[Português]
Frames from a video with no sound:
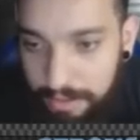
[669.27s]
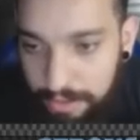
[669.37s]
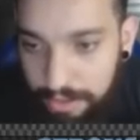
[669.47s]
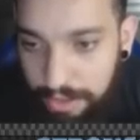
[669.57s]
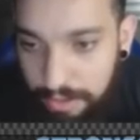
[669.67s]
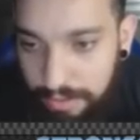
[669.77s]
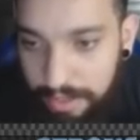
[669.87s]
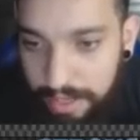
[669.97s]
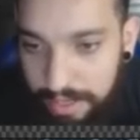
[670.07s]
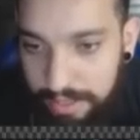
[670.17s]
John,
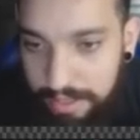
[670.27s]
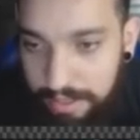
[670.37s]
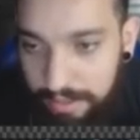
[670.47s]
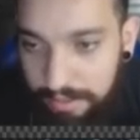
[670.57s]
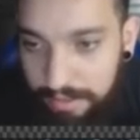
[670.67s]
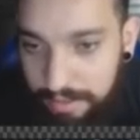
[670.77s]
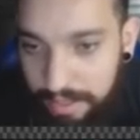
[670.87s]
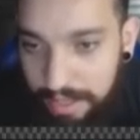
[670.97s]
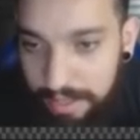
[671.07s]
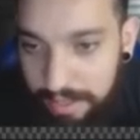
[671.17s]
Ada,
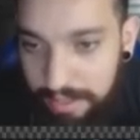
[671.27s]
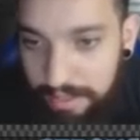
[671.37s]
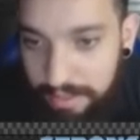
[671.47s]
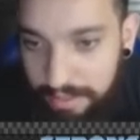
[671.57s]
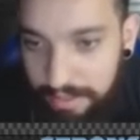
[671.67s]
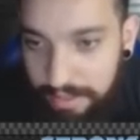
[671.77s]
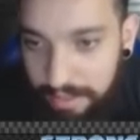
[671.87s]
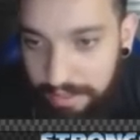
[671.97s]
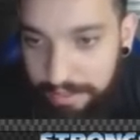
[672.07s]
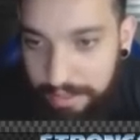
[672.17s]
Ada,
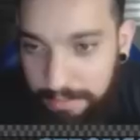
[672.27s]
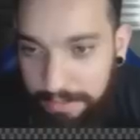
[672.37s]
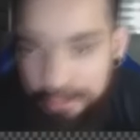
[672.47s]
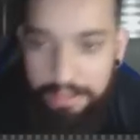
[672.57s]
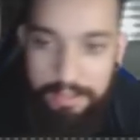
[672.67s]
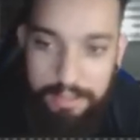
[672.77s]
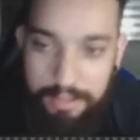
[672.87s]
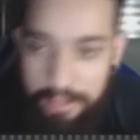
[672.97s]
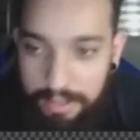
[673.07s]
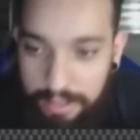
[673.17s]
aquela vagabunda.
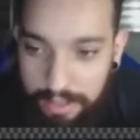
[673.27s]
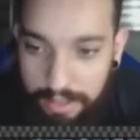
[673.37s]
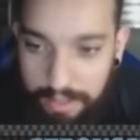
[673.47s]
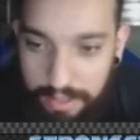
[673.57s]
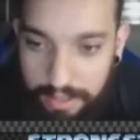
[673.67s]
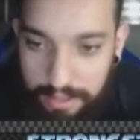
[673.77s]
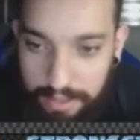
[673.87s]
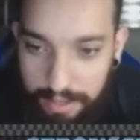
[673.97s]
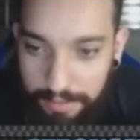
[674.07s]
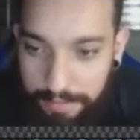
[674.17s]

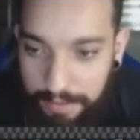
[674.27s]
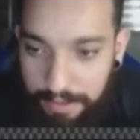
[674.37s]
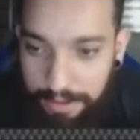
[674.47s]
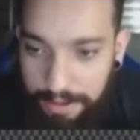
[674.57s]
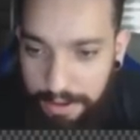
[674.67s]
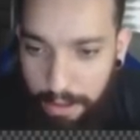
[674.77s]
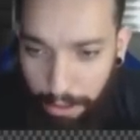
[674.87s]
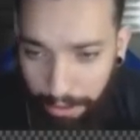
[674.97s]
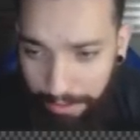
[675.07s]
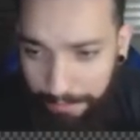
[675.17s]
Tá. Ah,
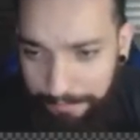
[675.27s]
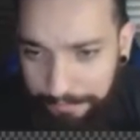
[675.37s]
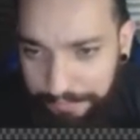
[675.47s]
vagabunda!